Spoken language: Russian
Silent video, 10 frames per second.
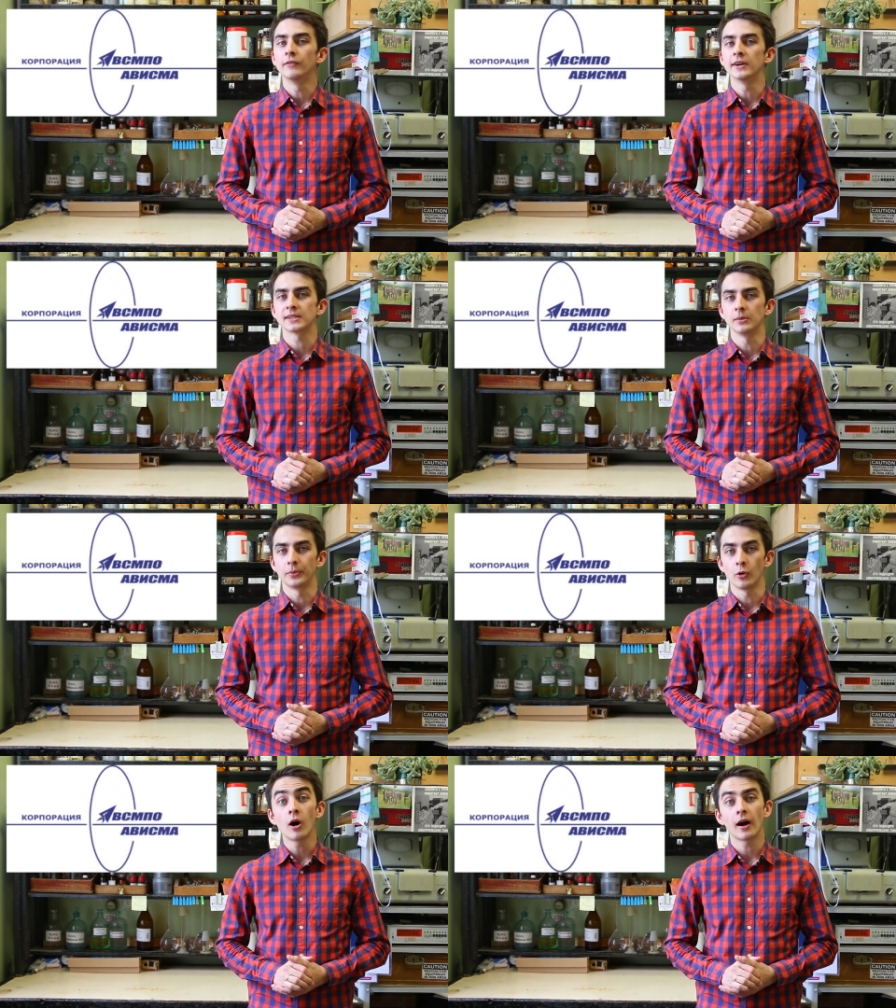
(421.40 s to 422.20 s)

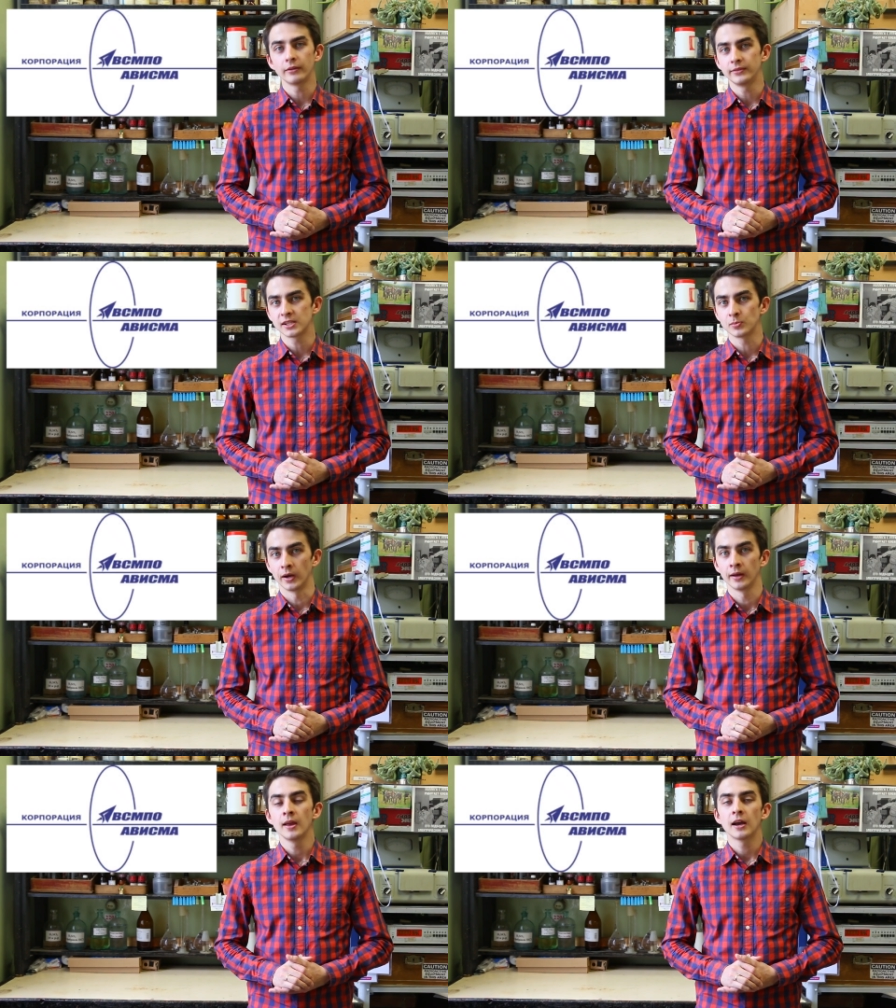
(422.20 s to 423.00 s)
ВСМПО
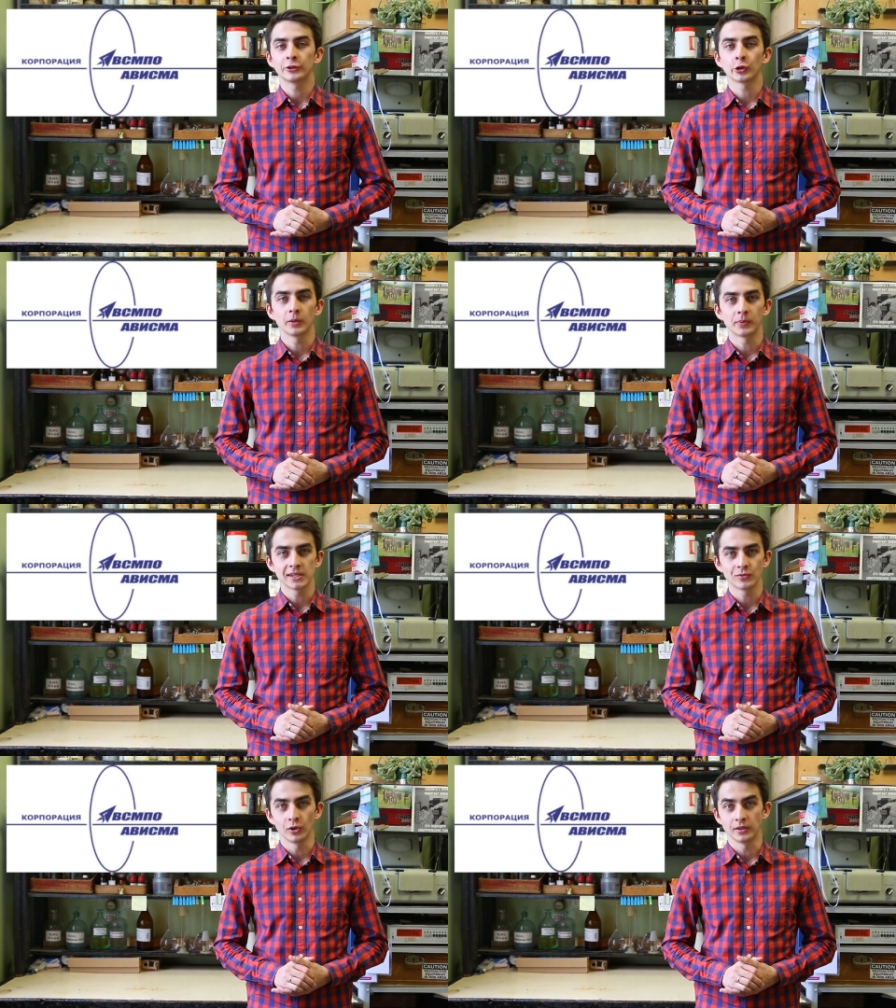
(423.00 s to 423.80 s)
«Ависма», которая
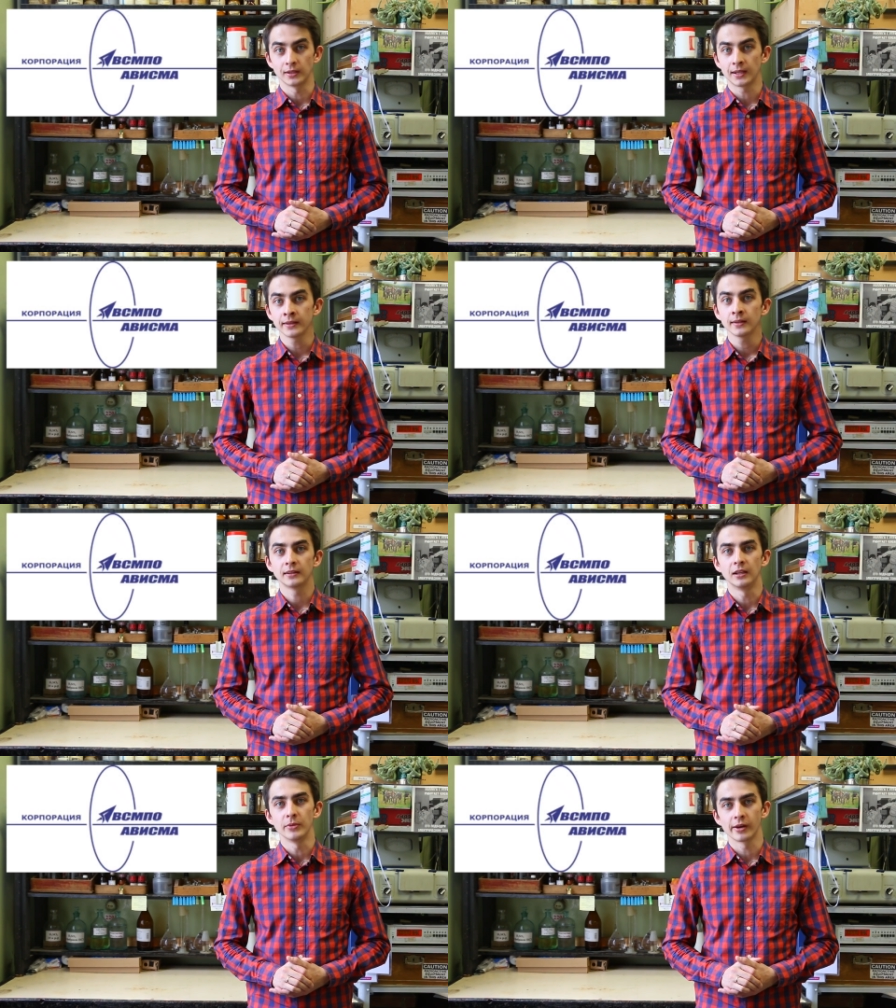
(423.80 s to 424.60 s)
производит титан
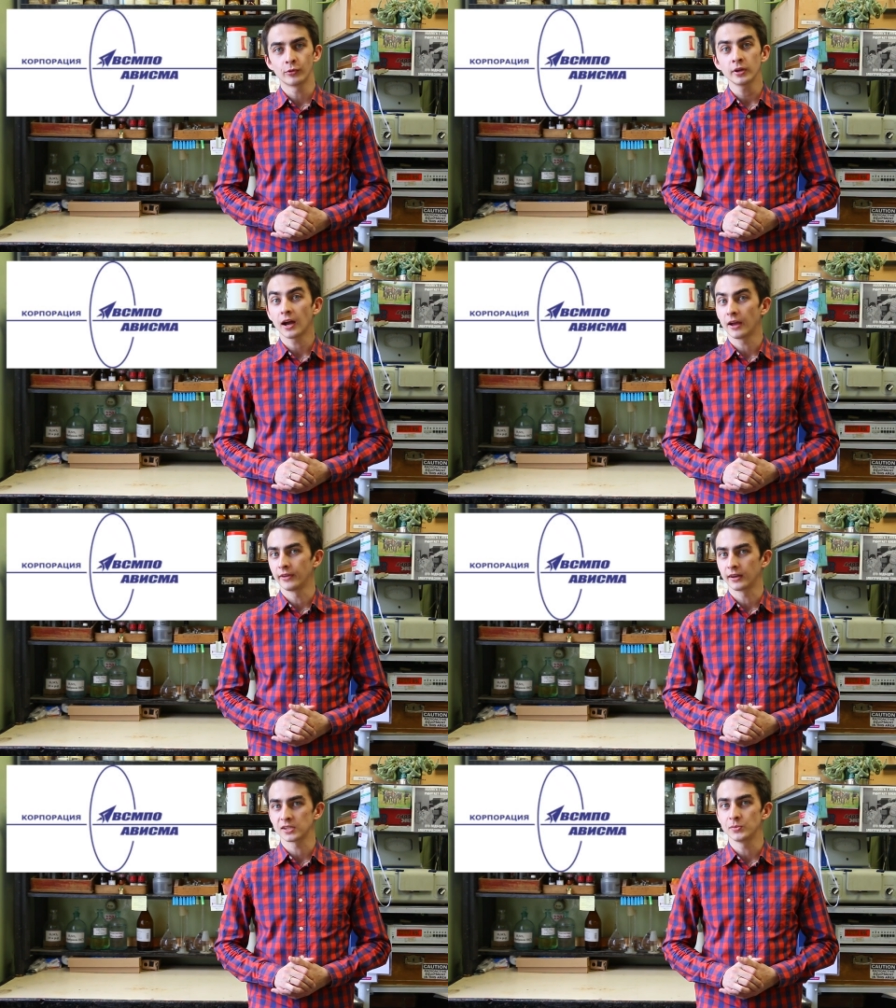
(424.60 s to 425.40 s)
для мировой
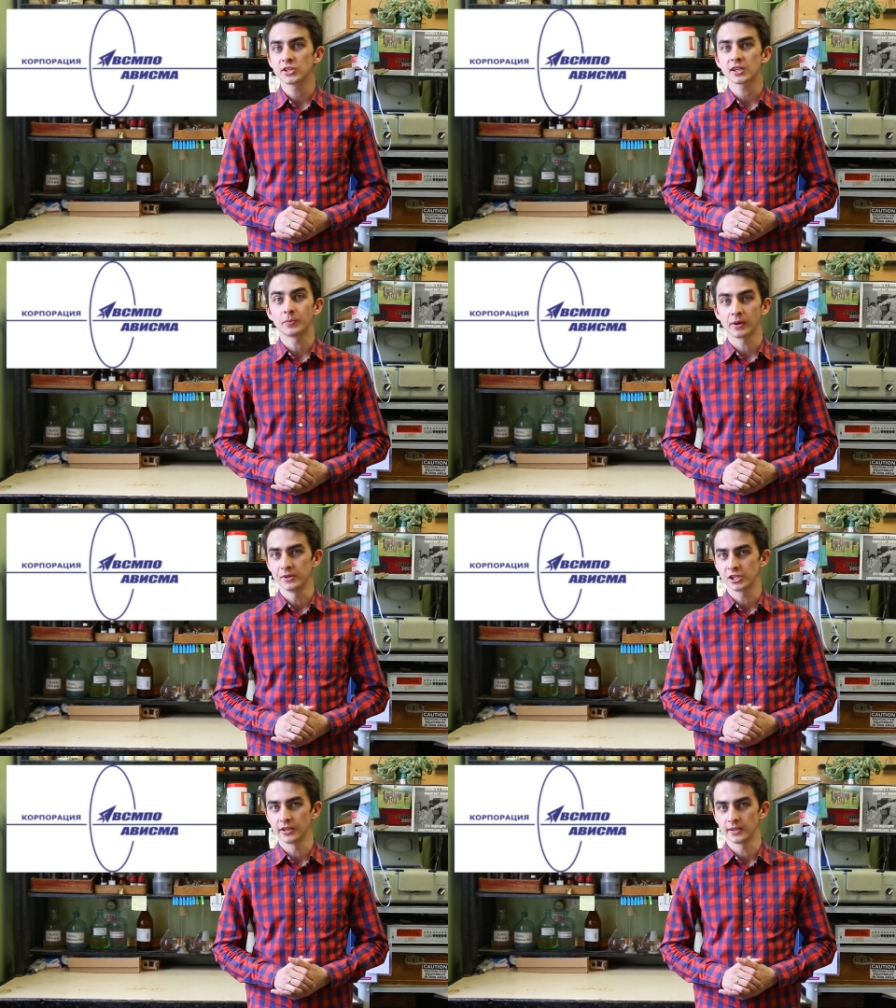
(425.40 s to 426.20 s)
авиакосмической
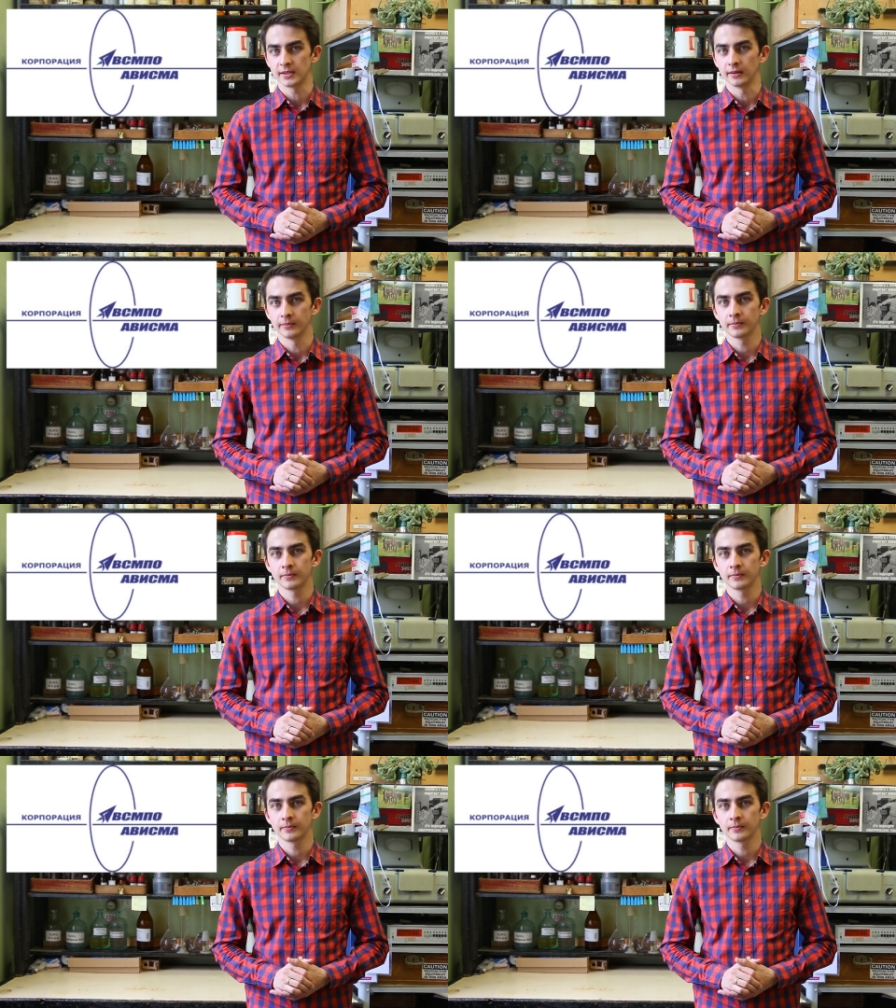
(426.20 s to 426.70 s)
промышленности.